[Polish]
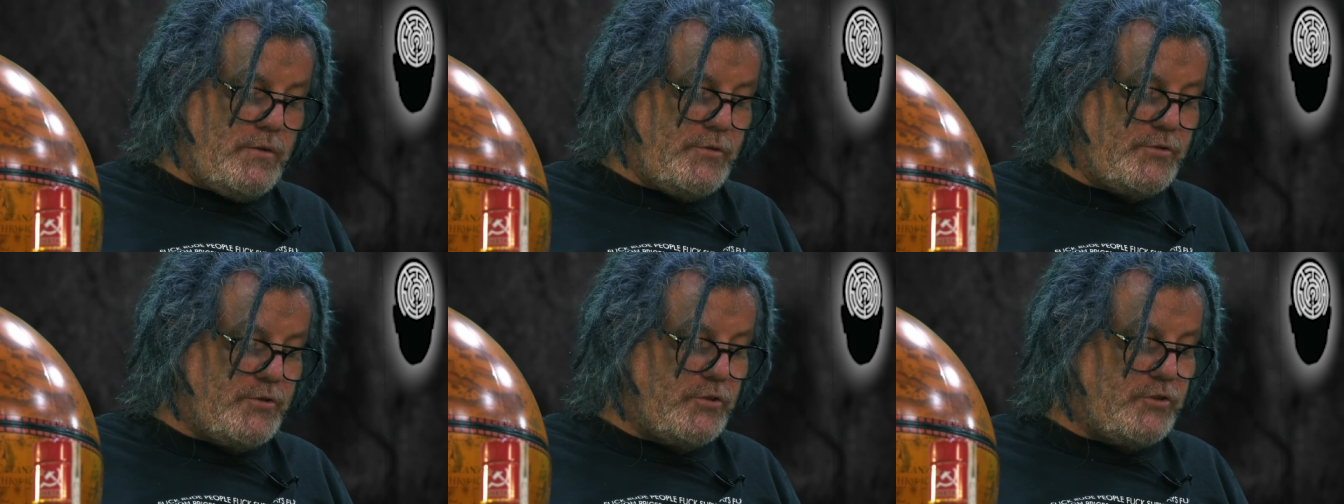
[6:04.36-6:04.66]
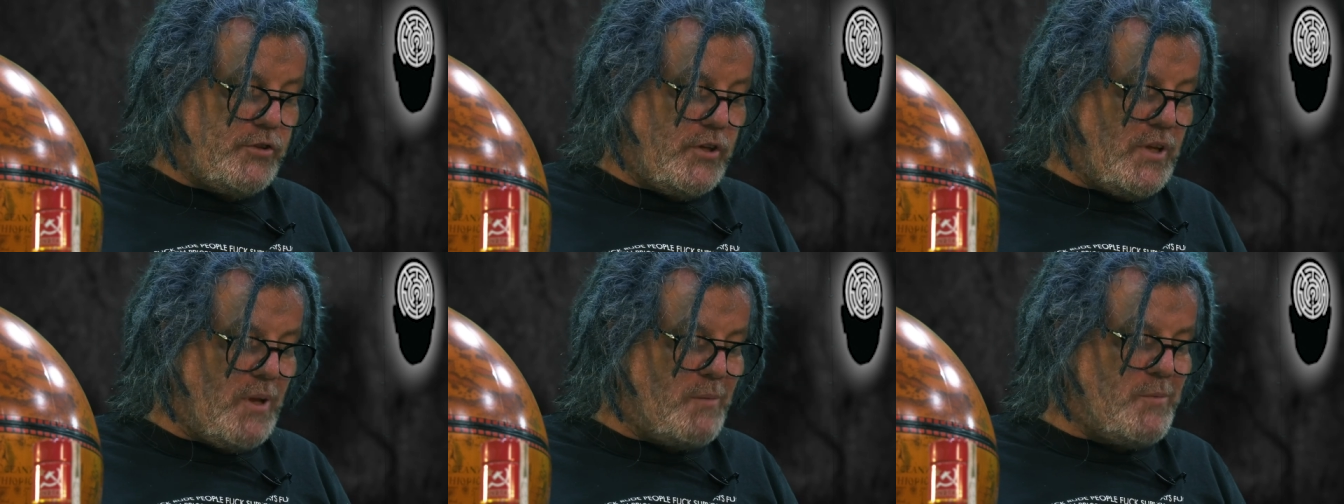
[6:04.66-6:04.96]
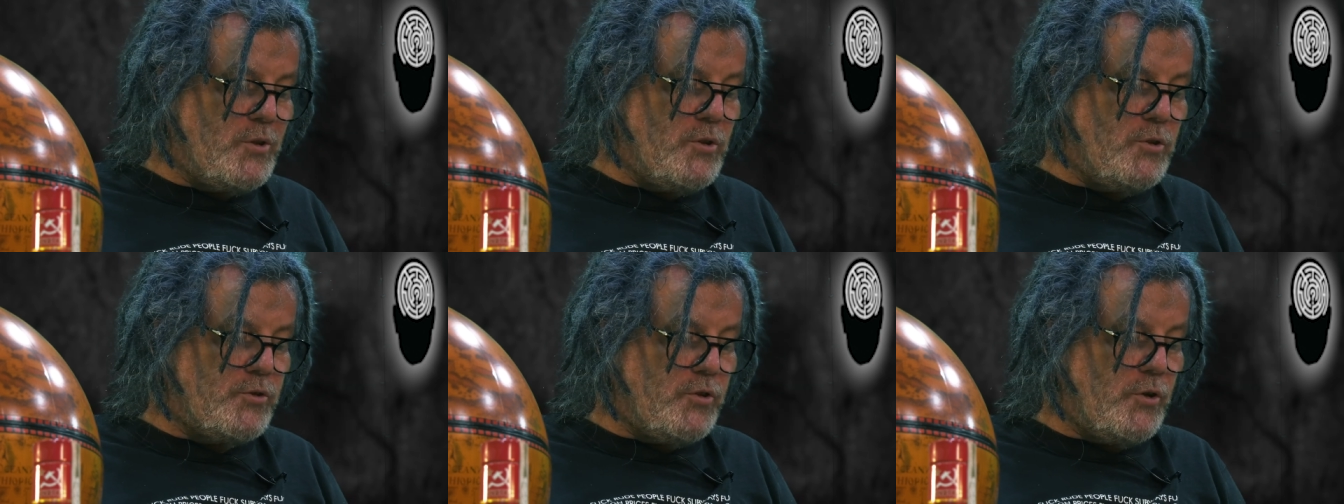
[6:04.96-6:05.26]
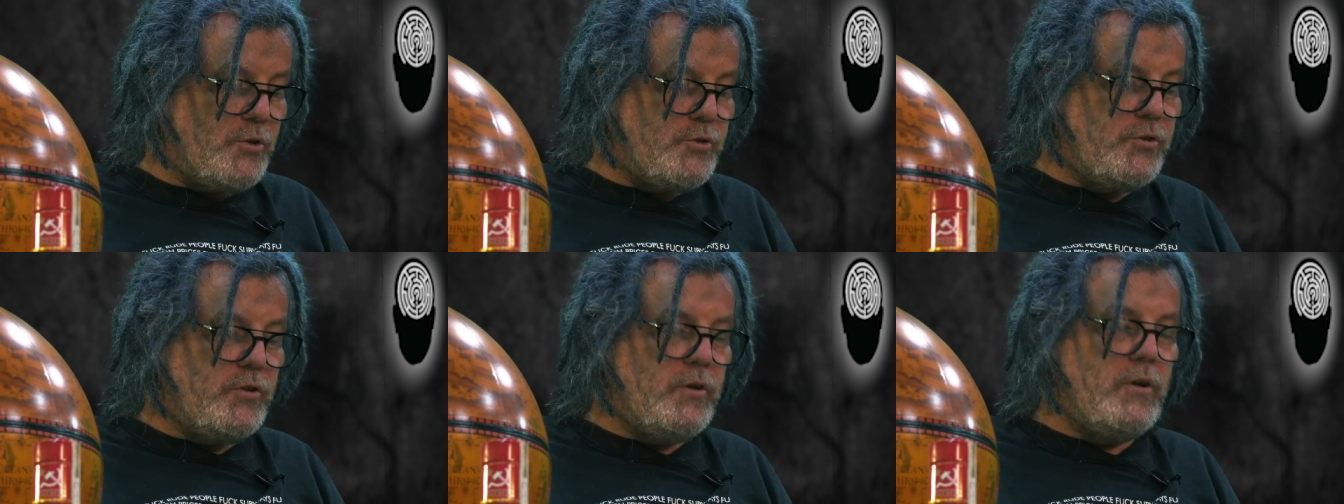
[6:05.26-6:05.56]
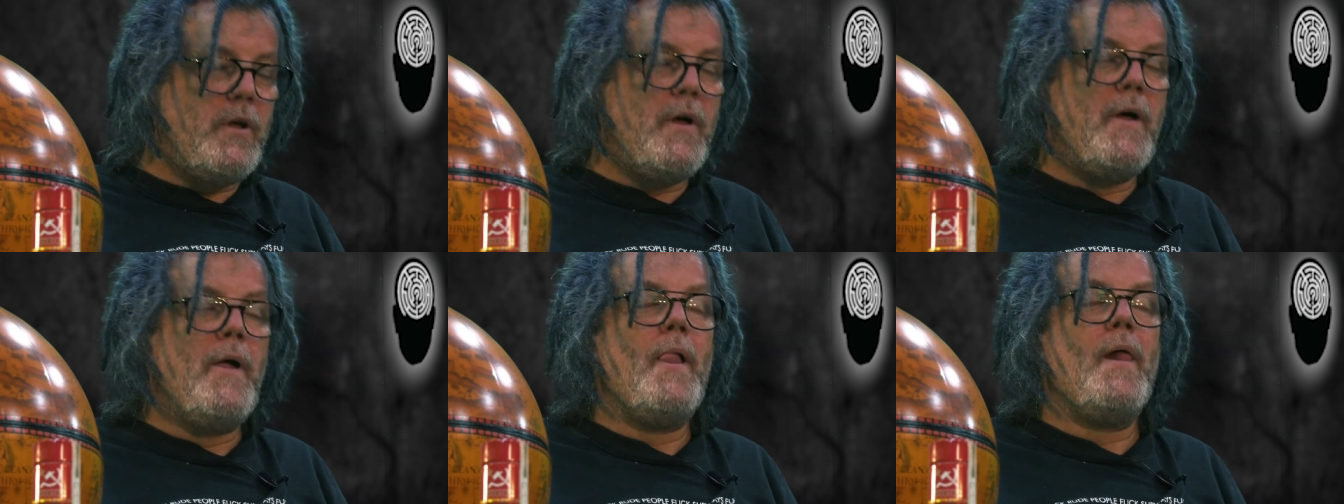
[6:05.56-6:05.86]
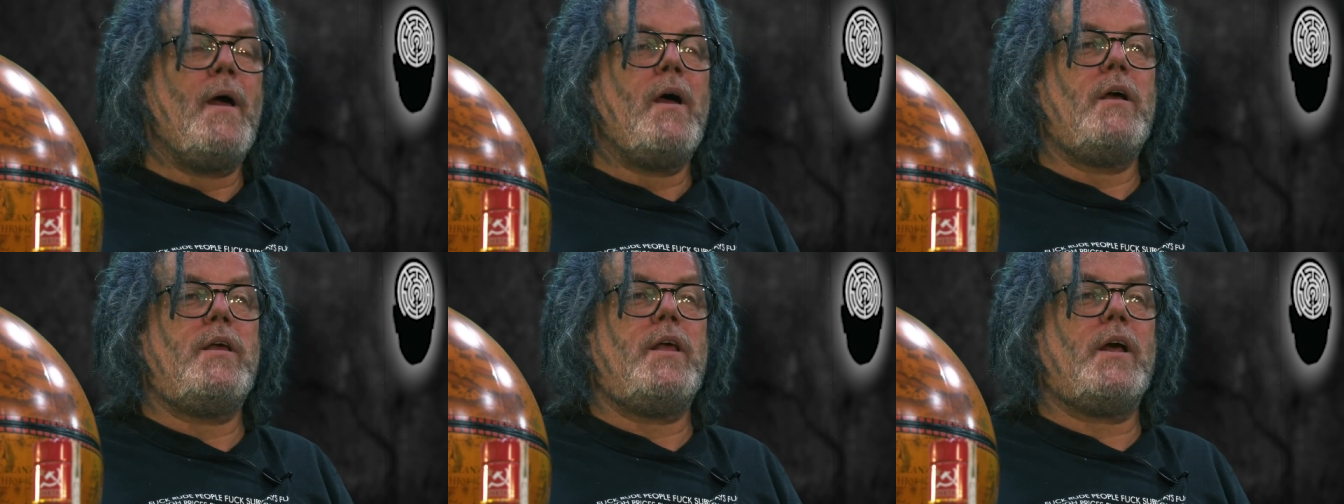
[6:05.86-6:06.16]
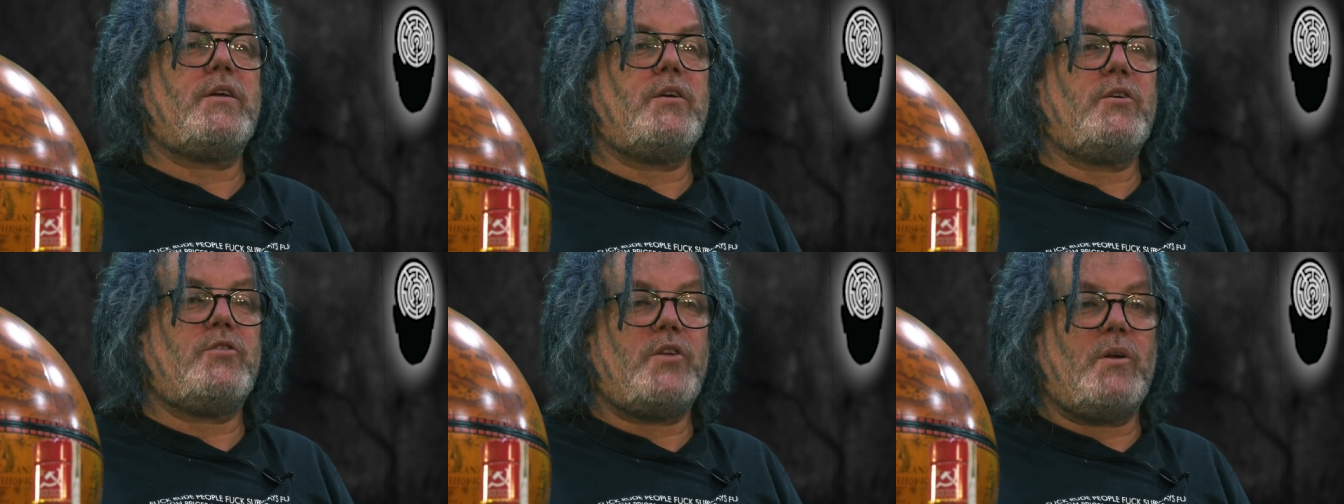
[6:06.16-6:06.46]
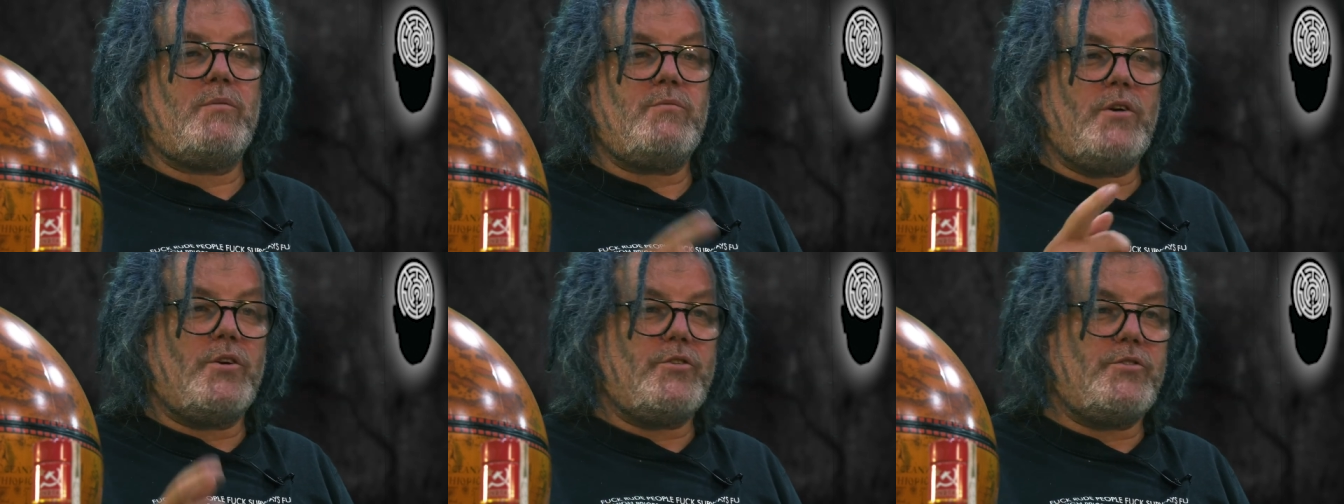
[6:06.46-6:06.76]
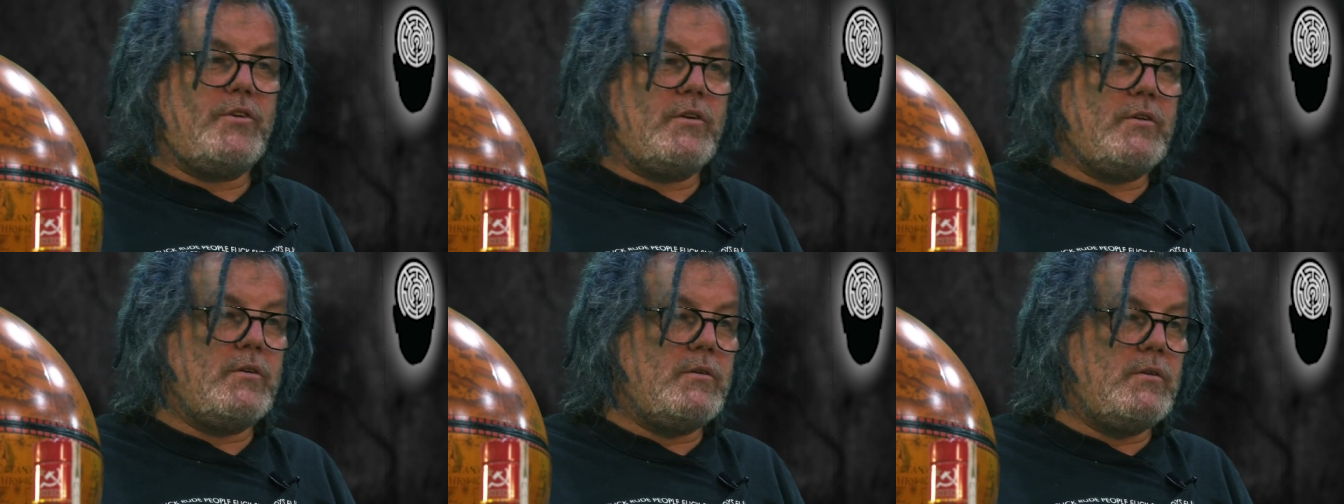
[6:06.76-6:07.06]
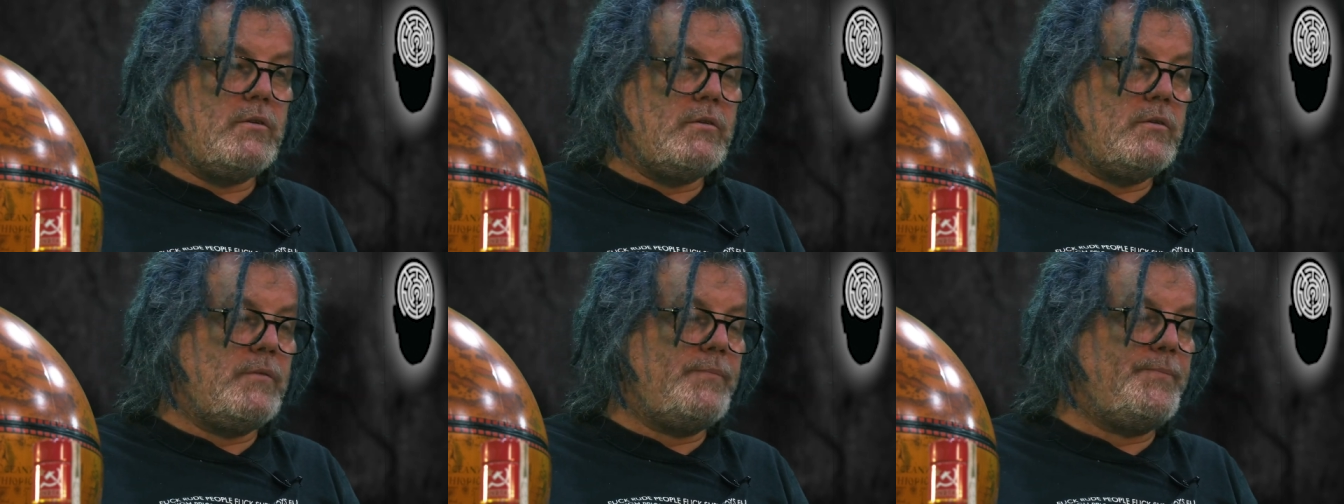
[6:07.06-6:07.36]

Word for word: e, z życzeniami do cioci jakieś tam właśnie y,